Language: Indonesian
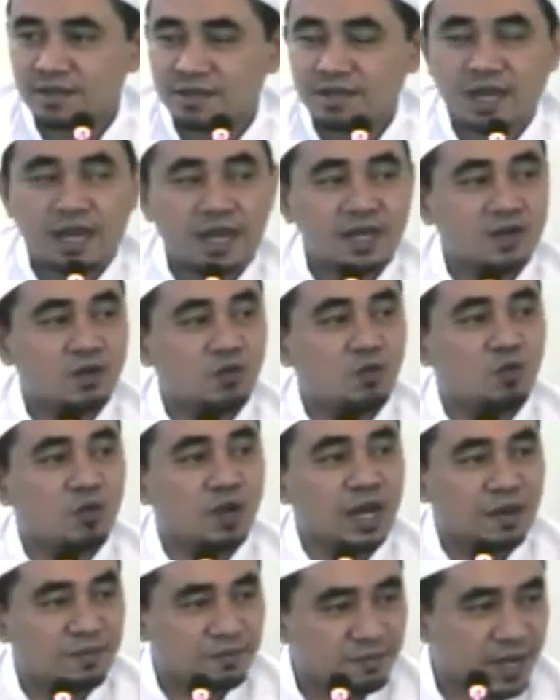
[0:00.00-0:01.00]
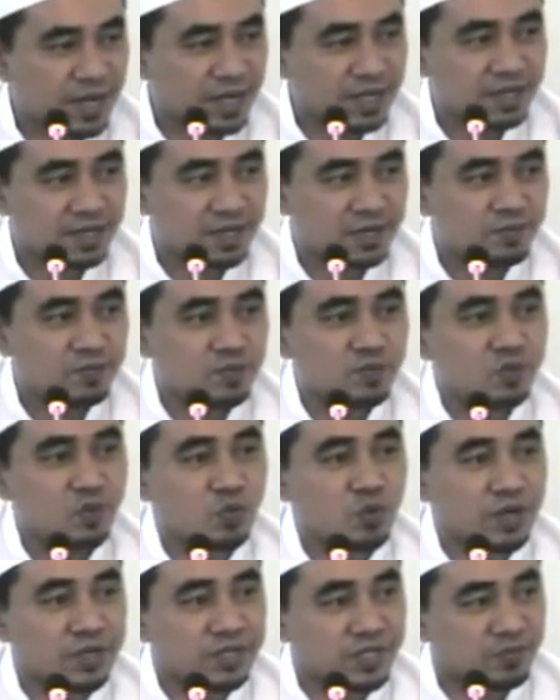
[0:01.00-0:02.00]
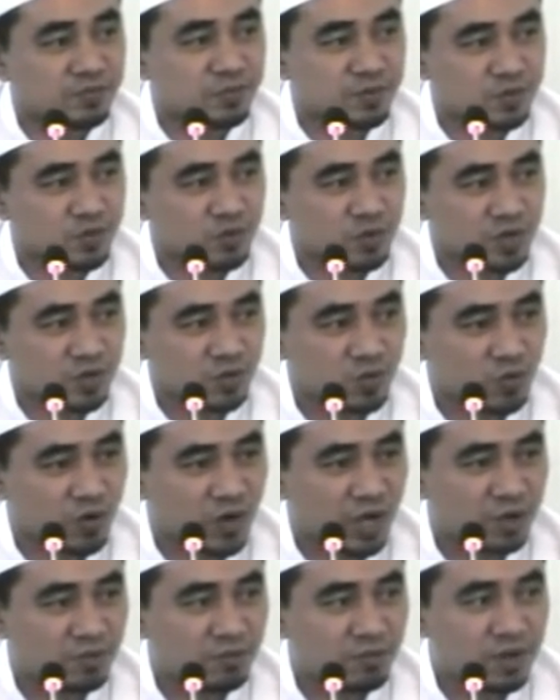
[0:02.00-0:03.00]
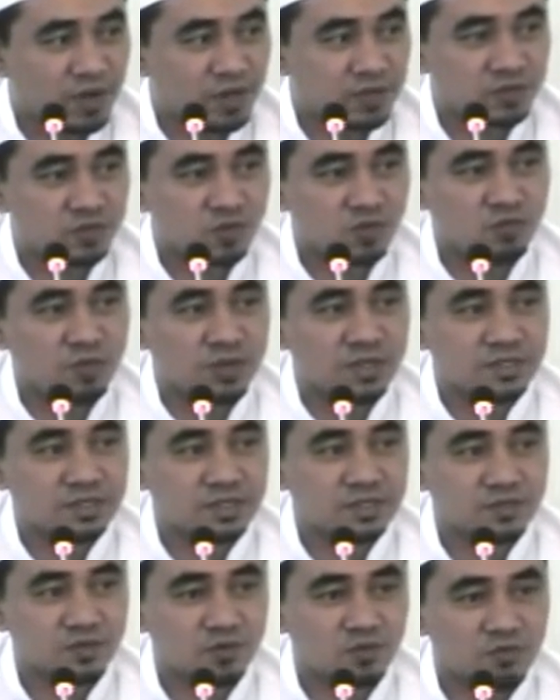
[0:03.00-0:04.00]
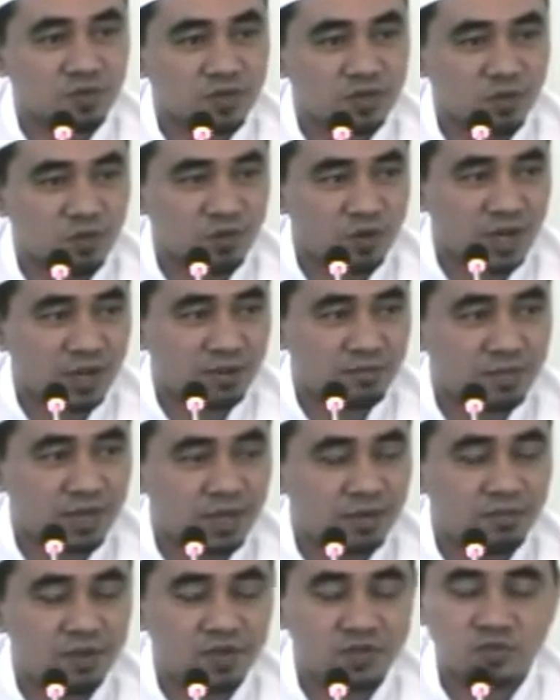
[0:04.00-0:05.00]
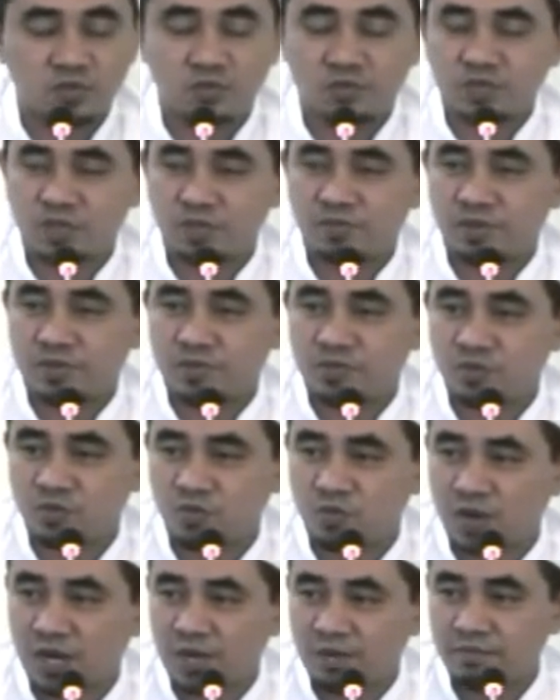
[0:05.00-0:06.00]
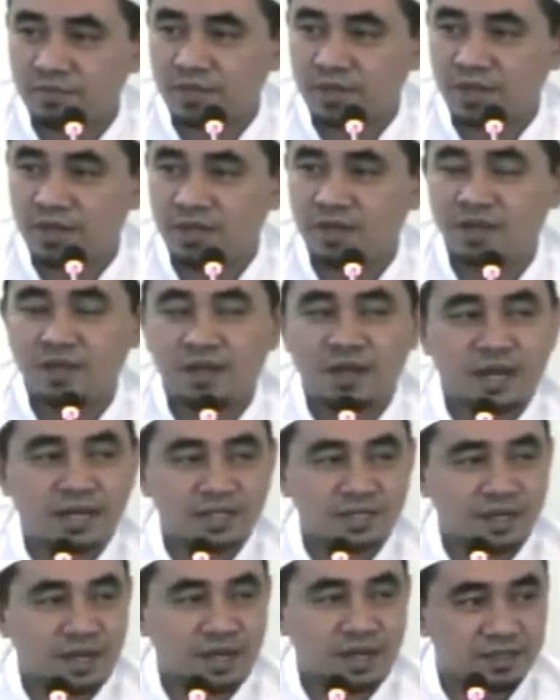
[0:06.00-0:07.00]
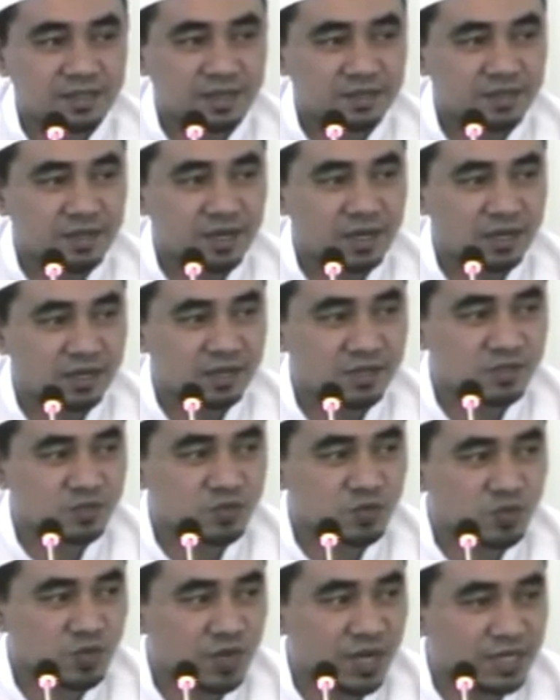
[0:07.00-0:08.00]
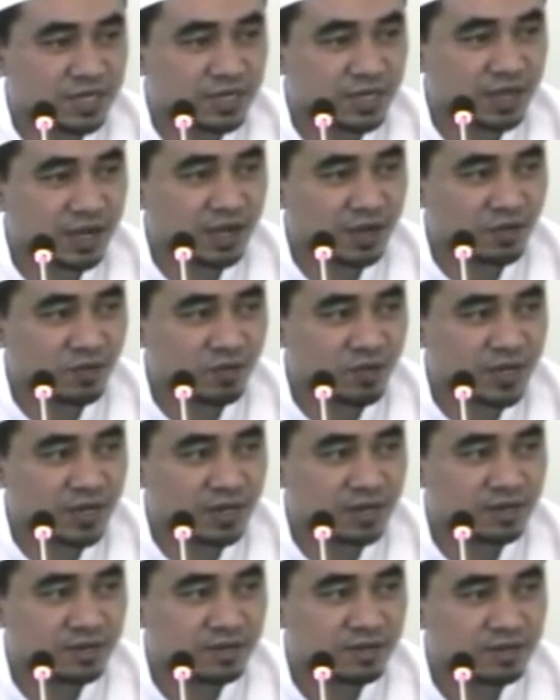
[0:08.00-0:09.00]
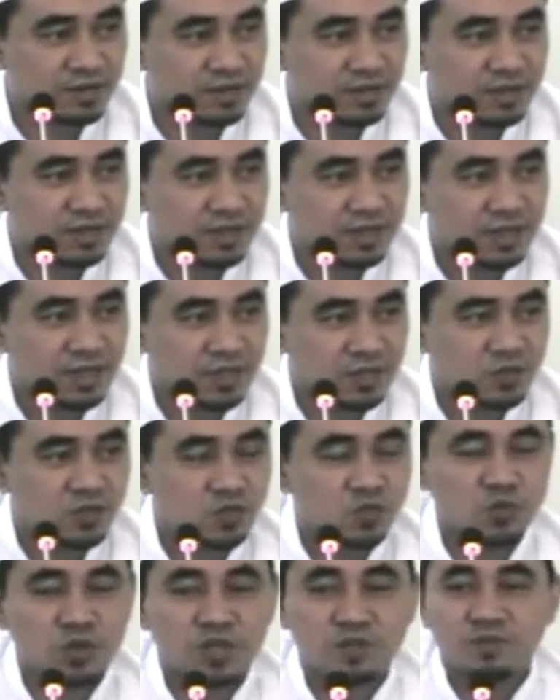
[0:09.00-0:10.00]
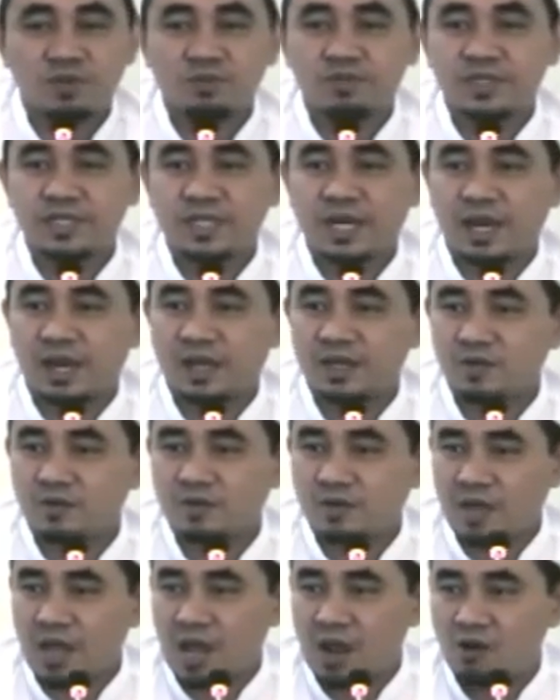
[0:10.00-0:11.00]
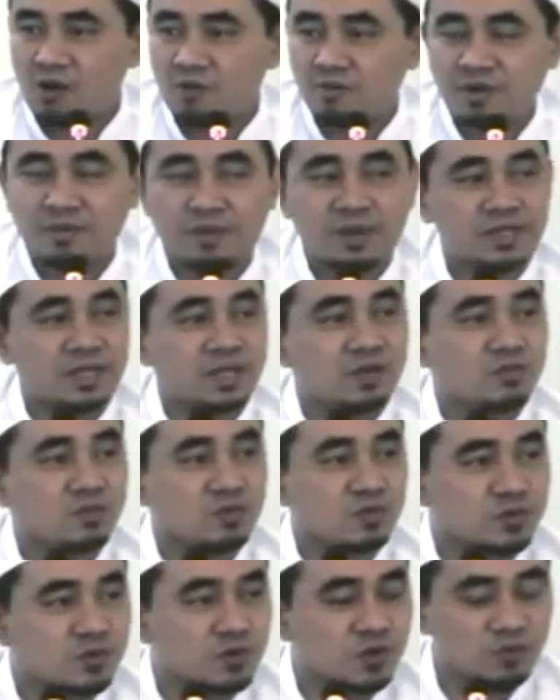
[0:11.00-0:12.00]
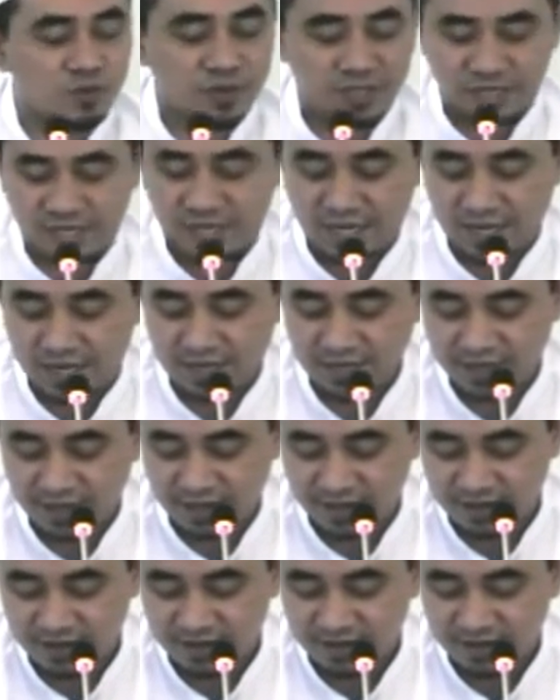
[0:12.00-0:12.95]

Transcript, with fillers: Nah kalau ulama ini putungannya putungan ulama, surbannya surban ulama, bajunya baju ulama, kata-katanya hadis Quran nang keluar. Itu sulit membedakan orang awam nama nang bujur mana nang kada.